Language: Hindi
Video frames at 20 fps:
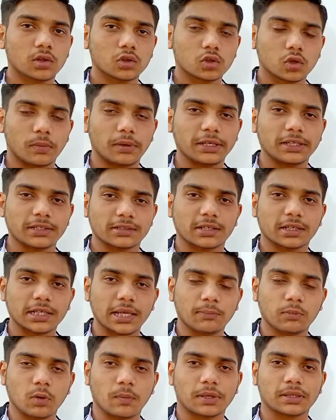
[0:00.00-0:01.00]
तो भैया जैसा कि
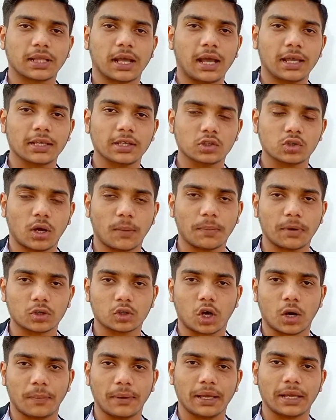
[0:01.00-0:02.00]
आपको पता है ये जो आपका
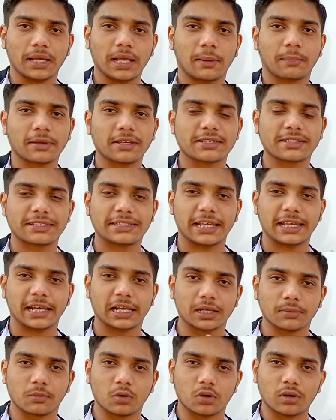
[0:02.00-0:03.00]
टॉपिक है आपकी
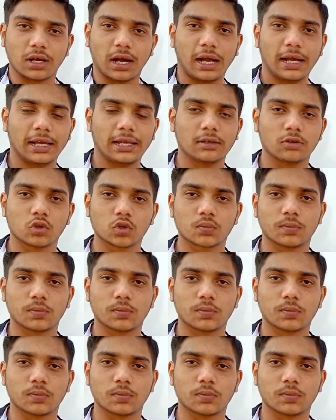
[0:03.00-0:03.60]
सेकंड बुक का है